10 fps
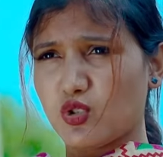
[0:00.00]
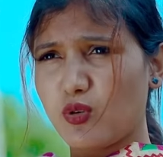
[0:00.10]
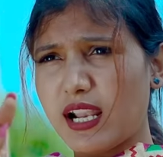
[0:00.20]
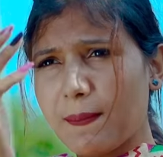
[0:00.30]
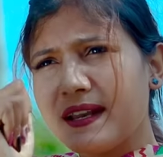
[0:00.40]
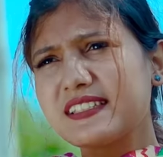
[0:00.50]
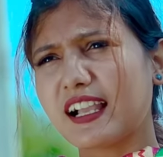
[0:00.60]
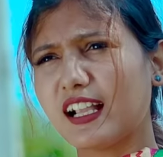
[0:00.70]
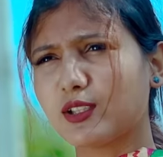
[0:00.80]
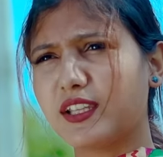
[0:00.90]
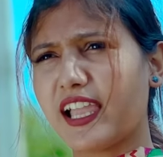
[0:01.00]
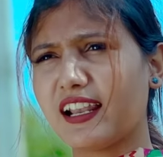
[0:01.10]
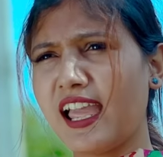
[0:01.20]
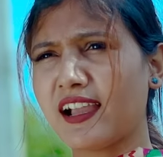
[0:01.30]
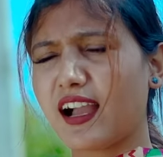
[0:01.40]
सुअर अपनी शकल तो देख
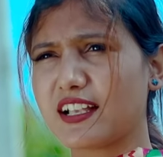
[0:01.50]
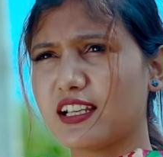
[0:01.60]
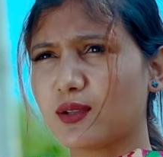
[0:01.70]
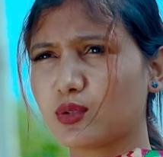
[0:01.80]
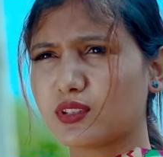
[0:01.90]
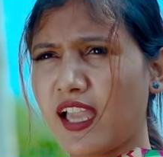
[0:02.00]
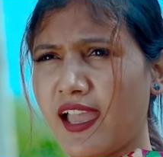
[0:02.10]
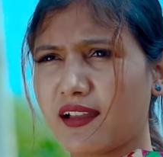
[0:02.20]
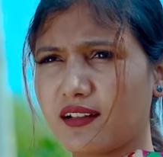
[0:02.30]
ले खाजल कुत्ते